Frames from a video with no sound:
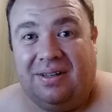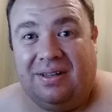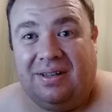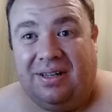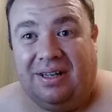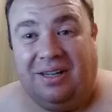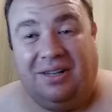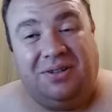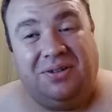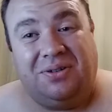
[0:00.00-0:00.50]

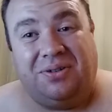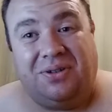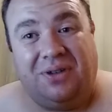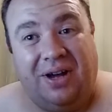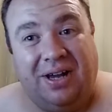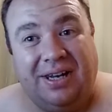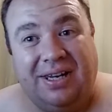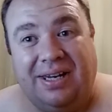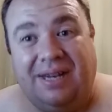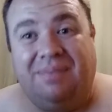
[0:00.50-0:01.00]
Isso
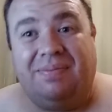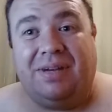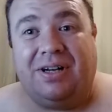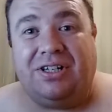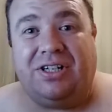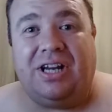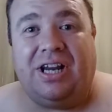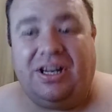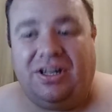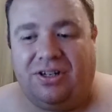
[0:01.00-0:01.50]
só anima a
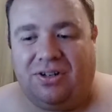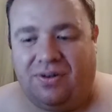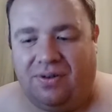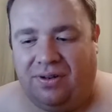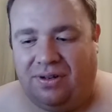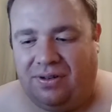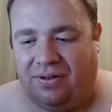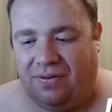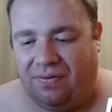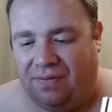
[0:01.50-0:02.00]
gente
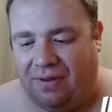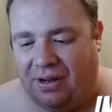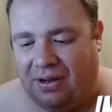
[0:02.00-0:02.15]
quando a gente vê